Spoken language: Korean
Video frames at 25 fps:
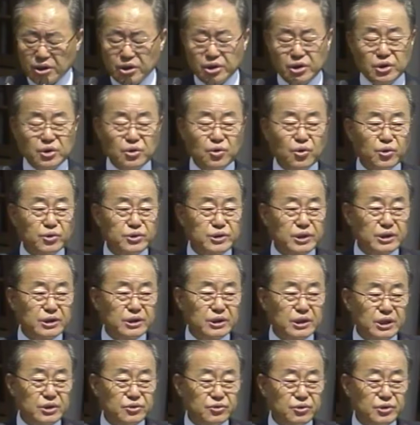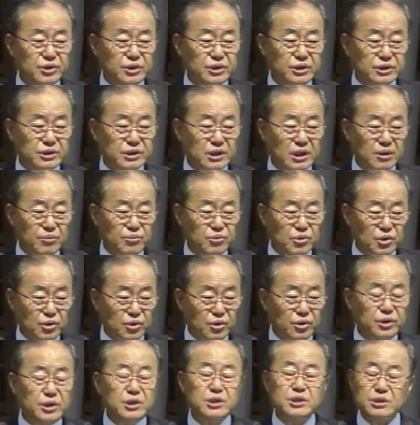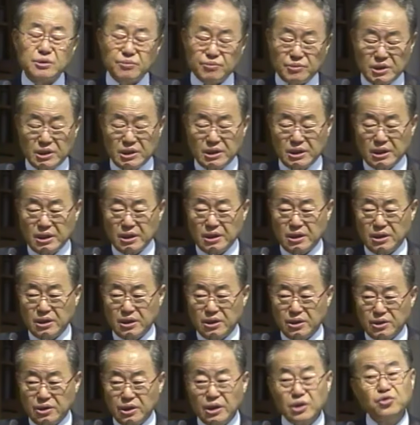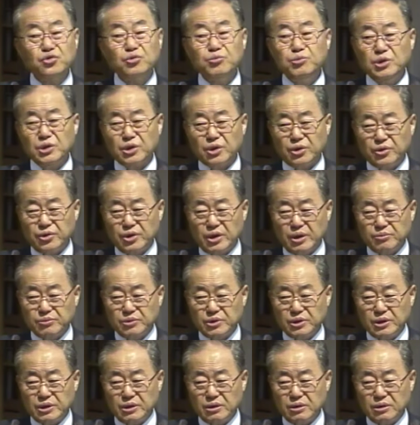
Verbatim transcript: 그런 고생을 하고 있는 사람도 있습니다. 예수 믿는 것 때문에.